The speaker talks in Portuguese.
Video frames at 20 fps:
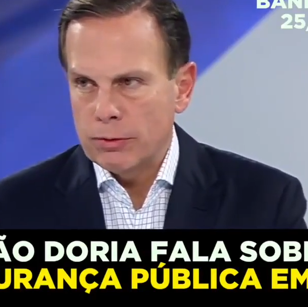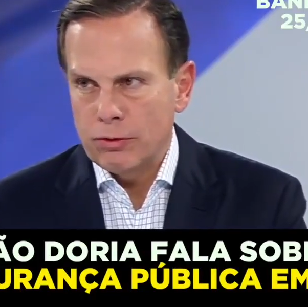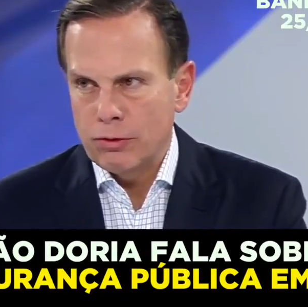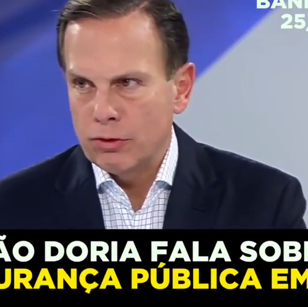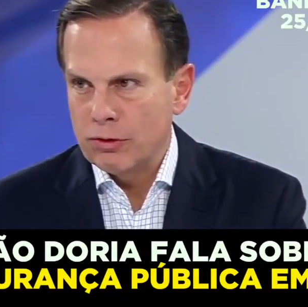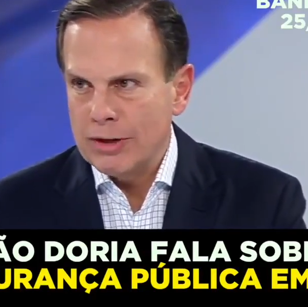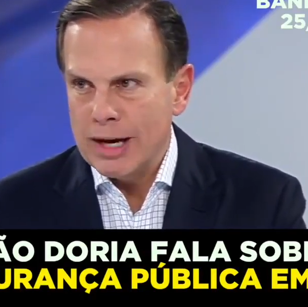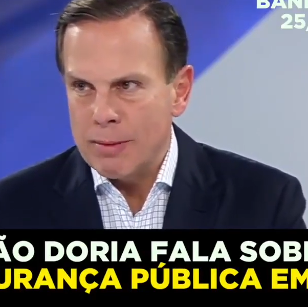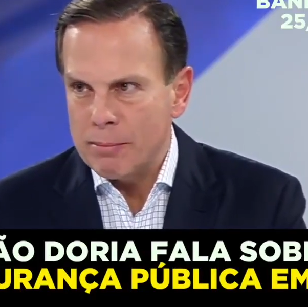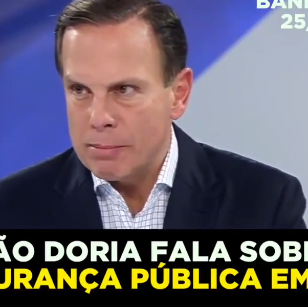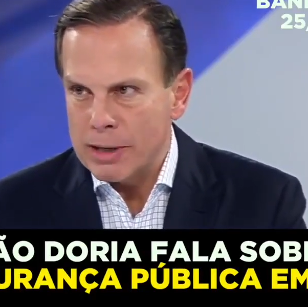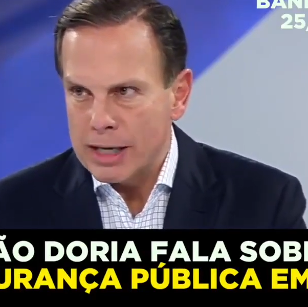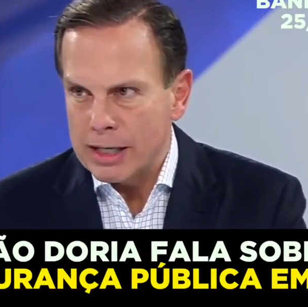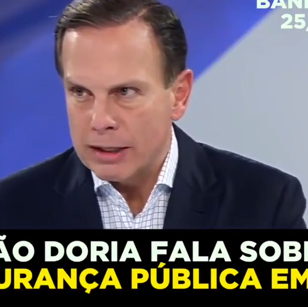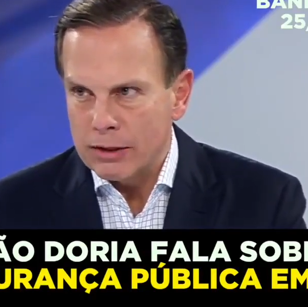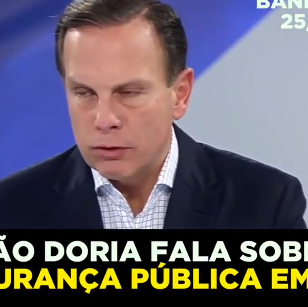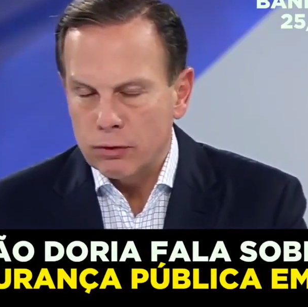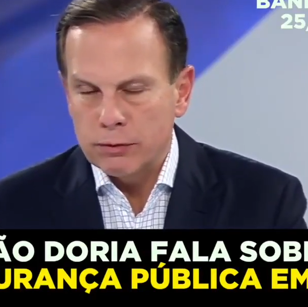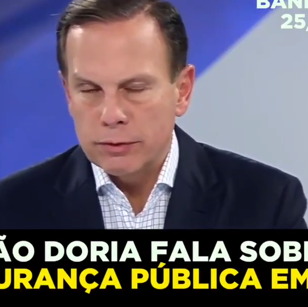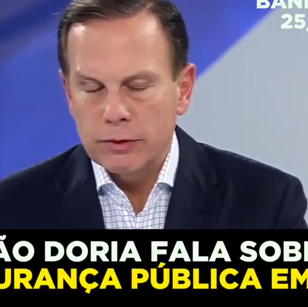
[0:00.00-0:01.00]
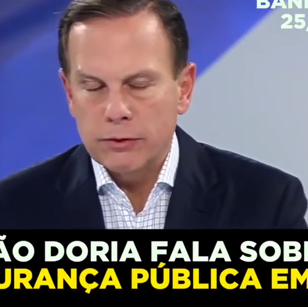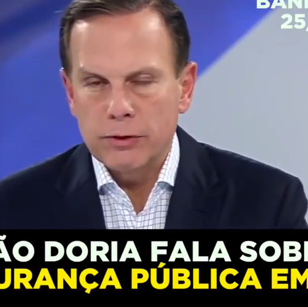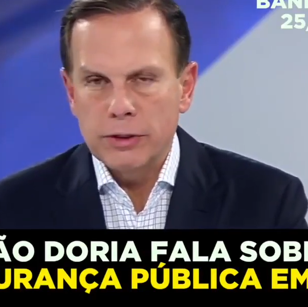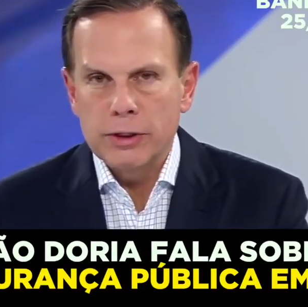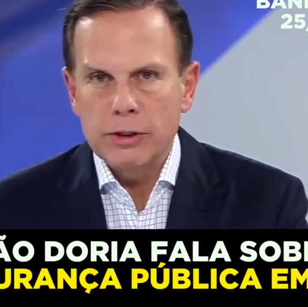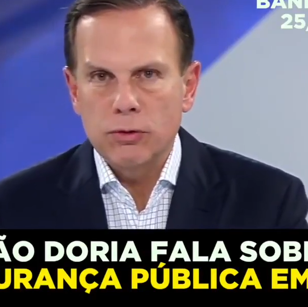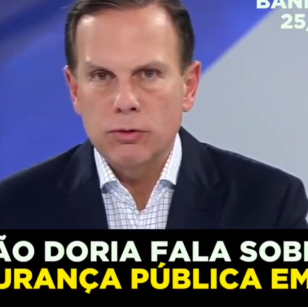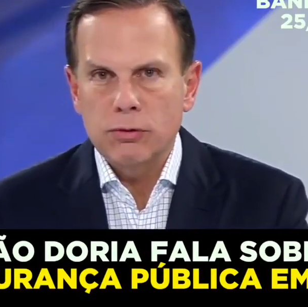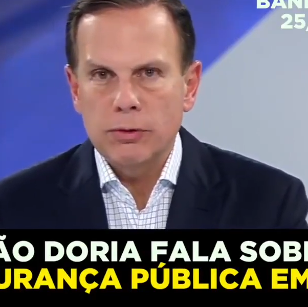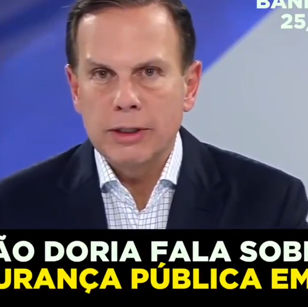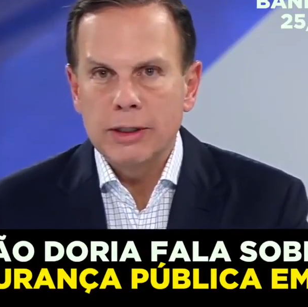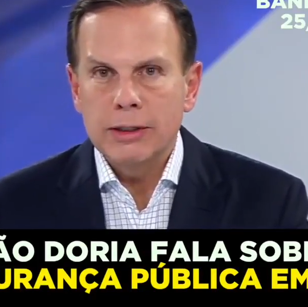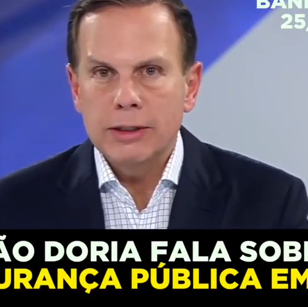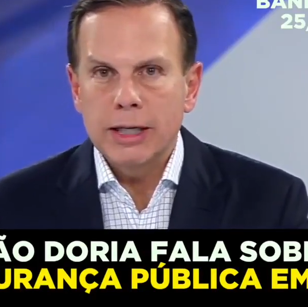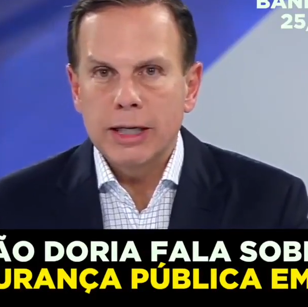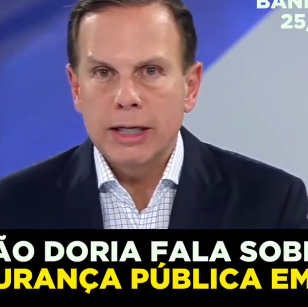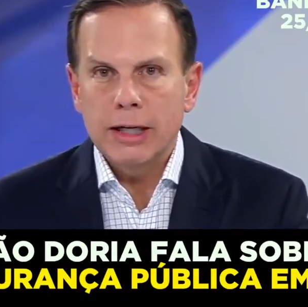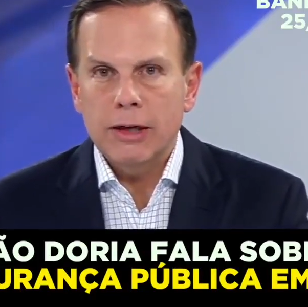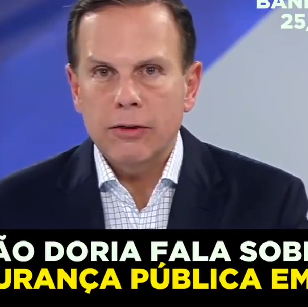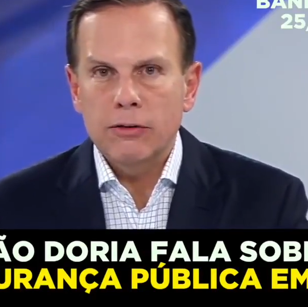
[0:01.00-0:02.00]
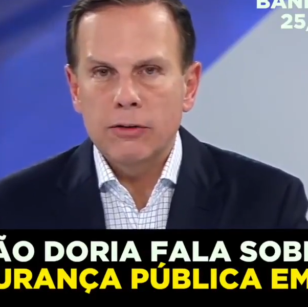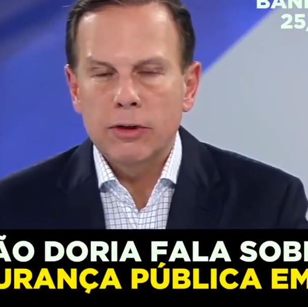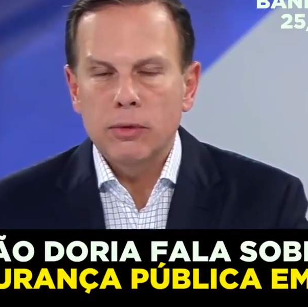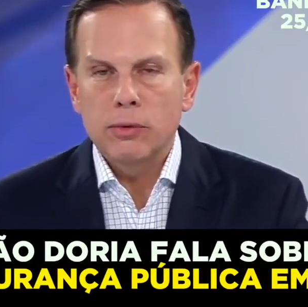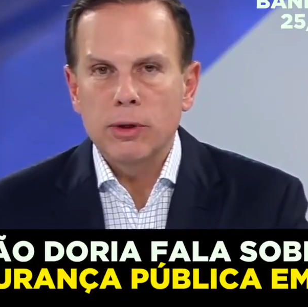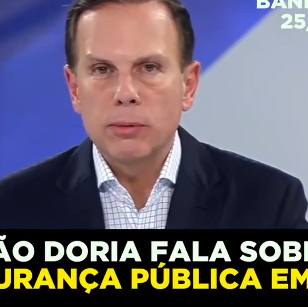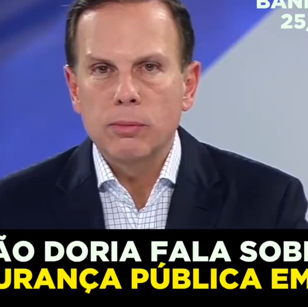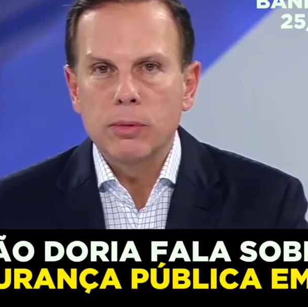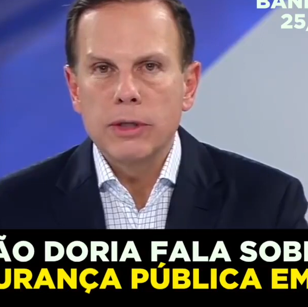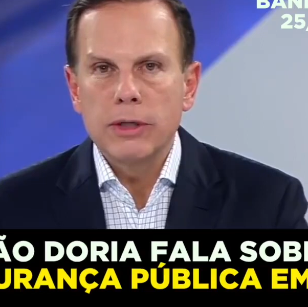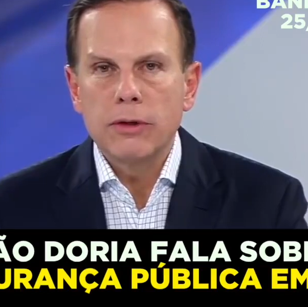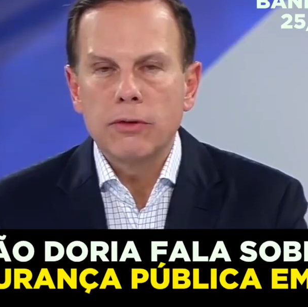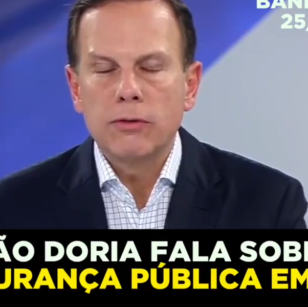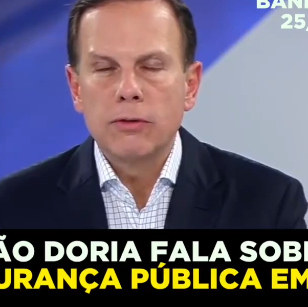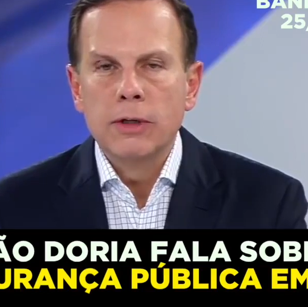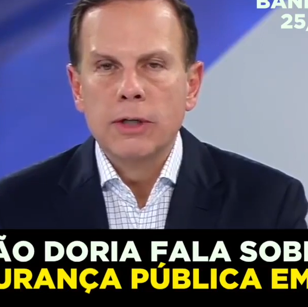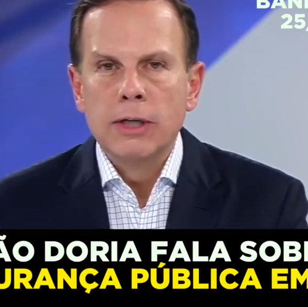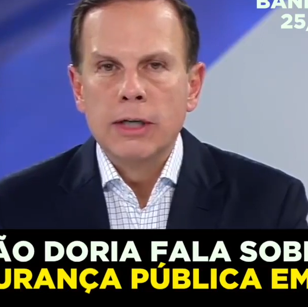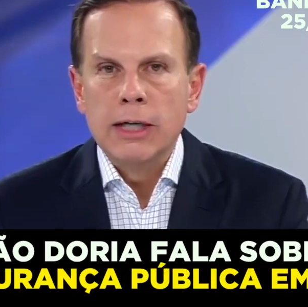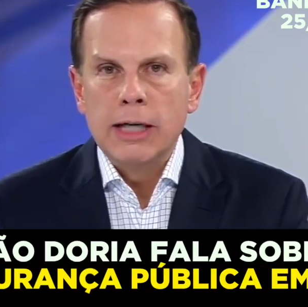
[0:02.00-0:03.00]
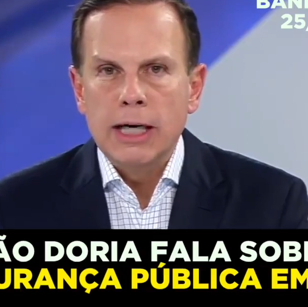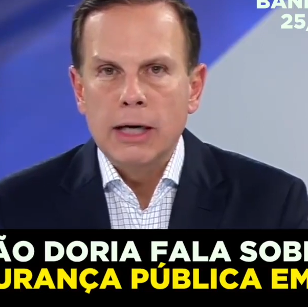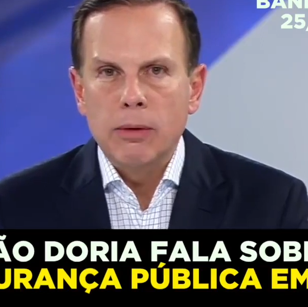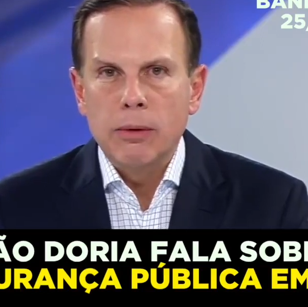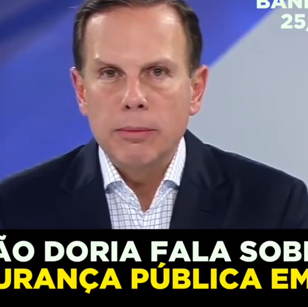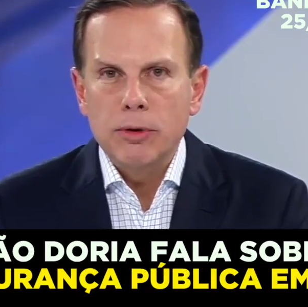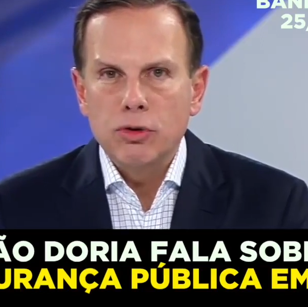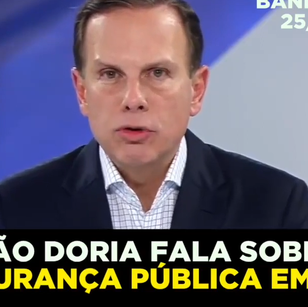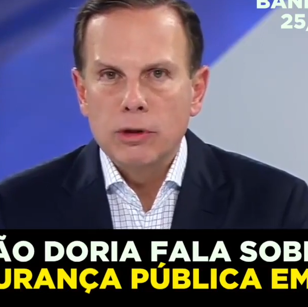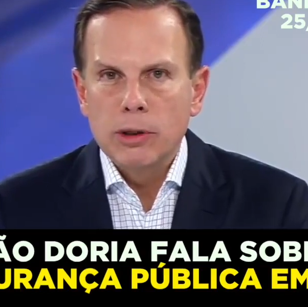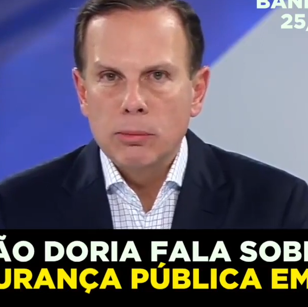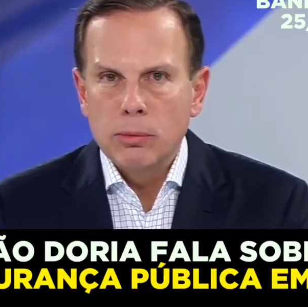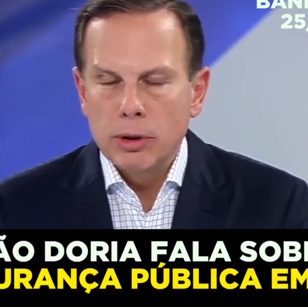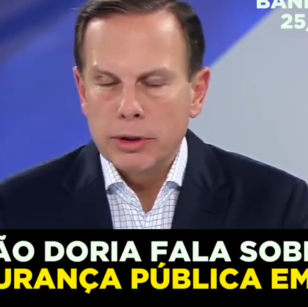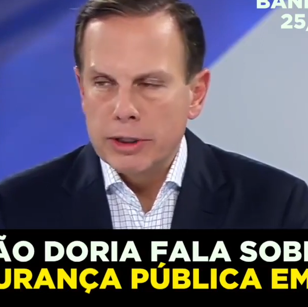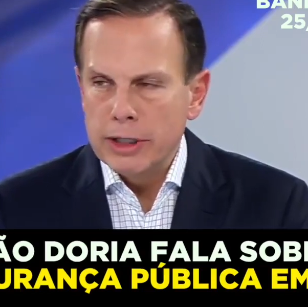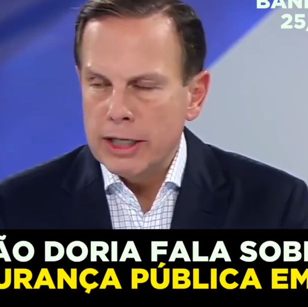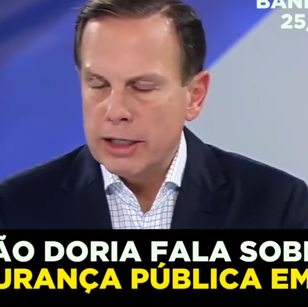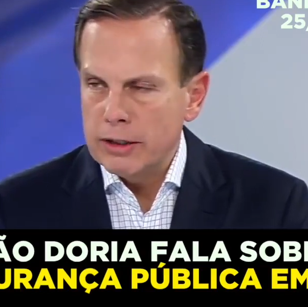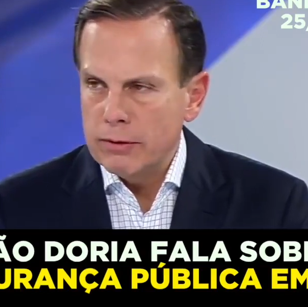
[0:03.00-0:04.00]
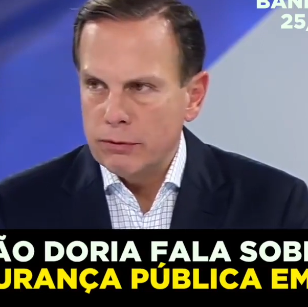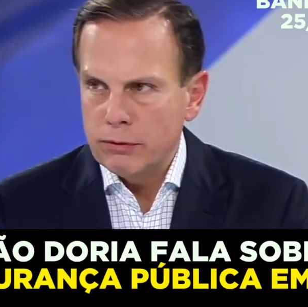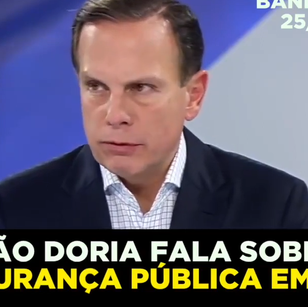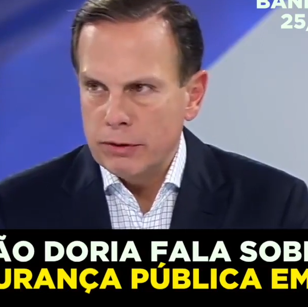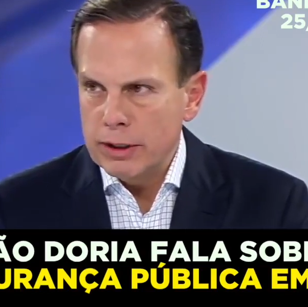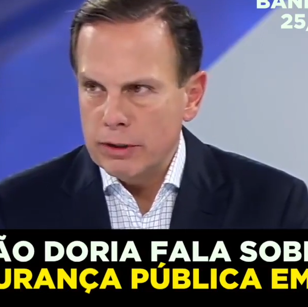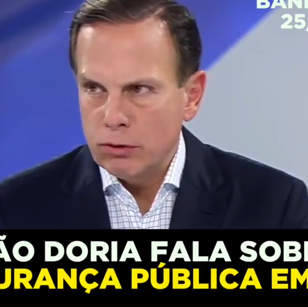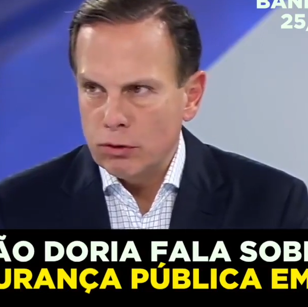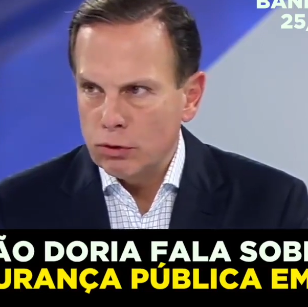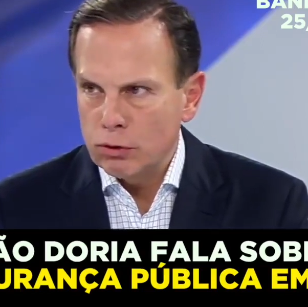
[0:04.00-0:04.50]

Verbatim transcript: Jamais fazer isso. Integração da polícia é uma medida moderna e eficiente.